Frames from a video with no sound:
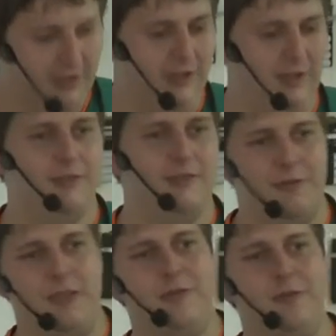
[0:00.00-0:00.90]
Äh,
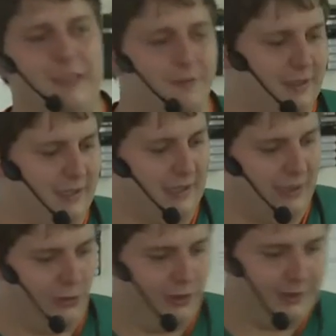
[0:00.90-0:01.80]
deswegen vielen, vielen Dank
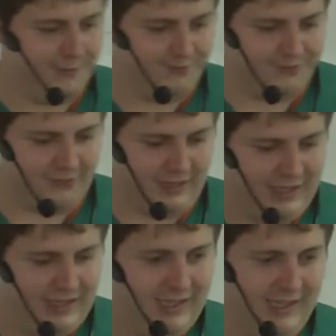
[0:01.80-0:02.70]
an euch.
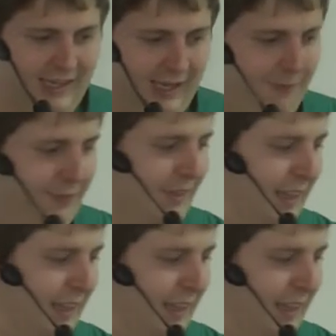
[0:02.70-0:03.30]
Ähm,